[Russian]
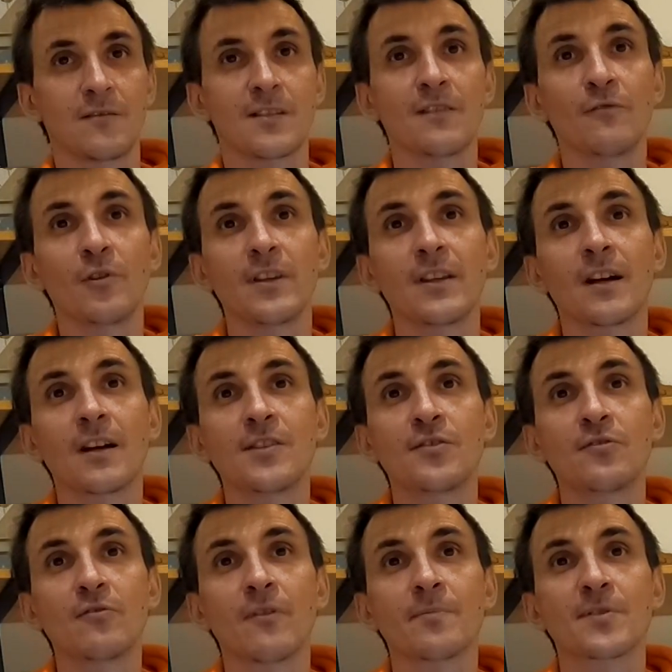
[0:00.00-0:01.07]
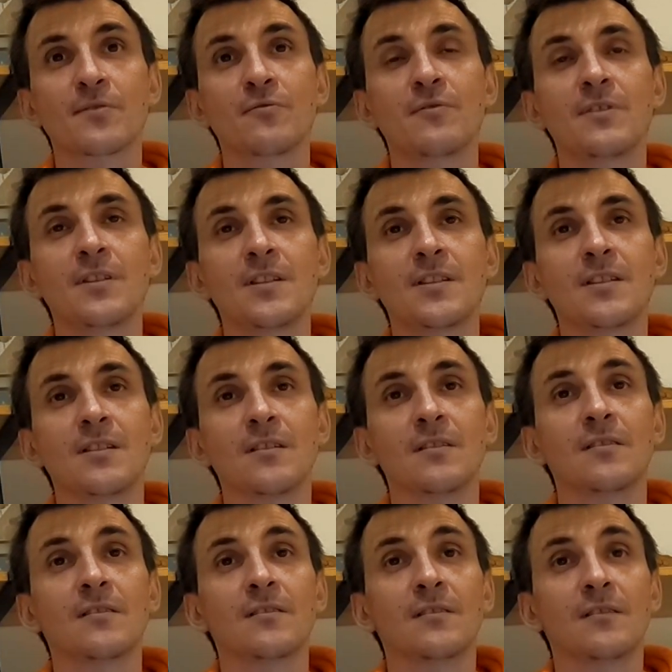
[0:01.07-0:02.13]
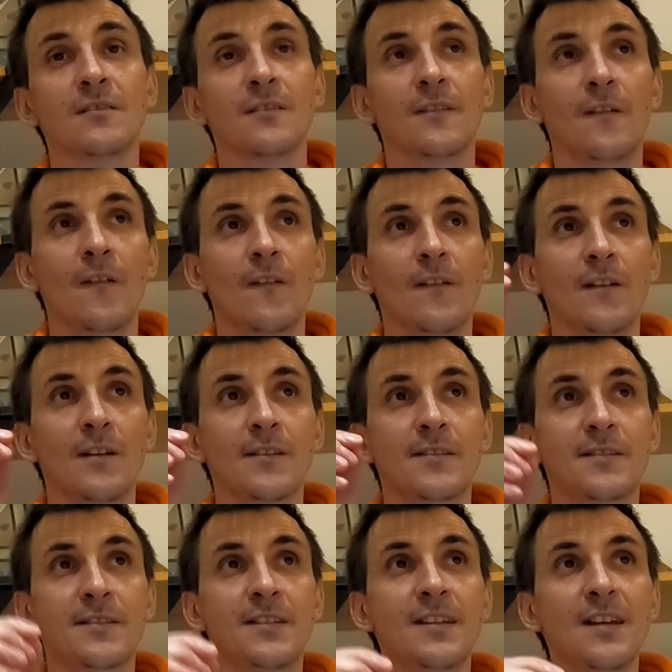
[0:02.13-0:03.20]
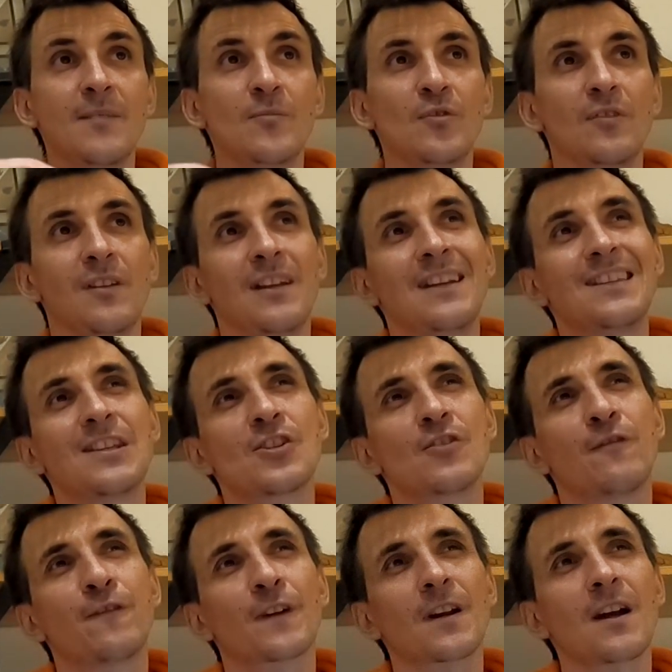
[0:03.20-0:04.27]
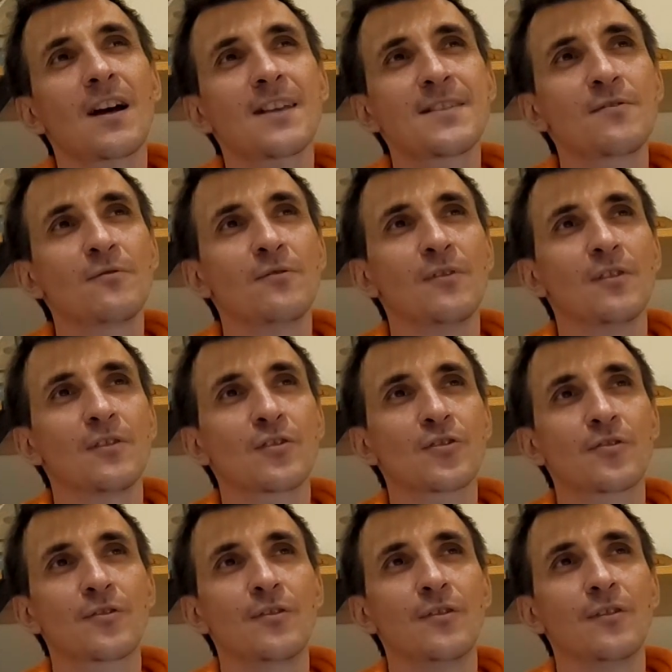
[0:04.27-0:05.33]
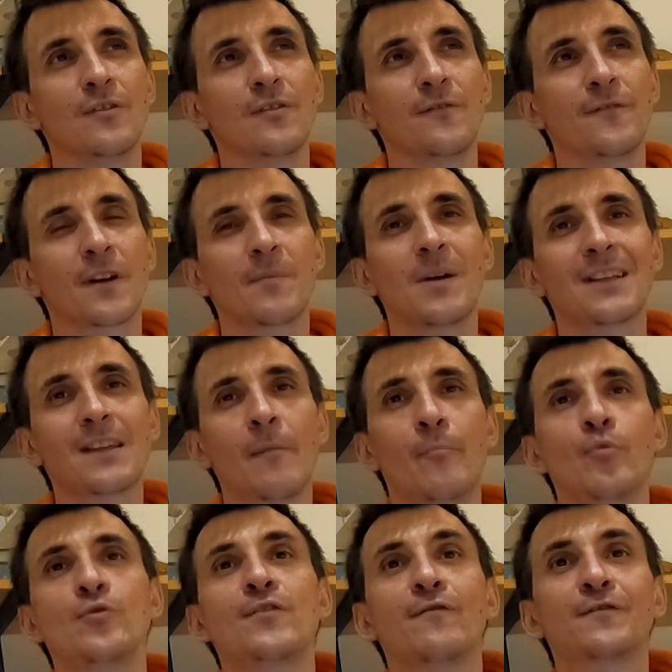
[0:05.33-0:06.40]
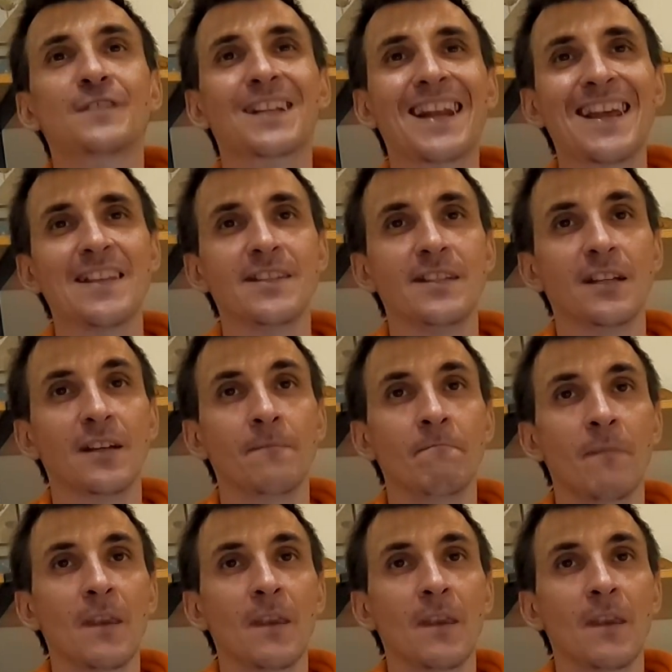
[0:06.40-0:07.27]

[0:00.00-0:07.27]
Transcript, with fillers: Сегодня хочу обсудить э, тему или даже фразу э, формата «будь в тренде».